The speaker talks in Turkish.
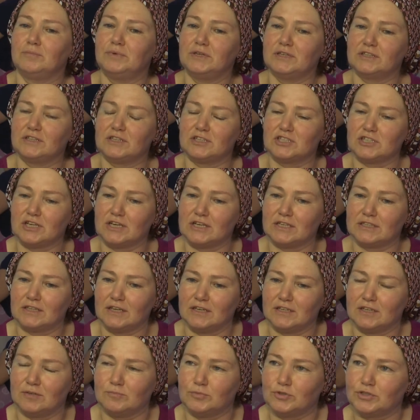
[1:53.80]
bir
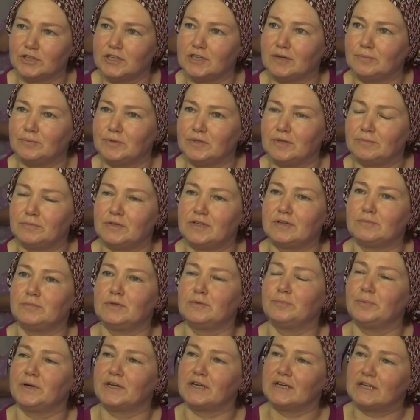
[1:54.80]
ticarethane burada yapılabilir,
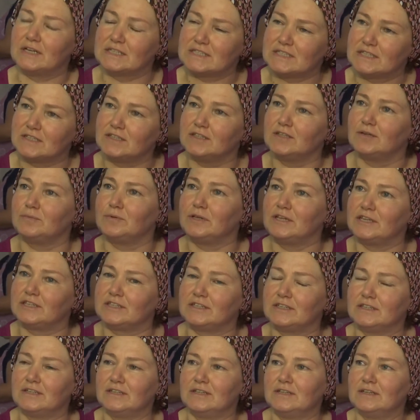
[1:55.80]
bir para kazanılabilir.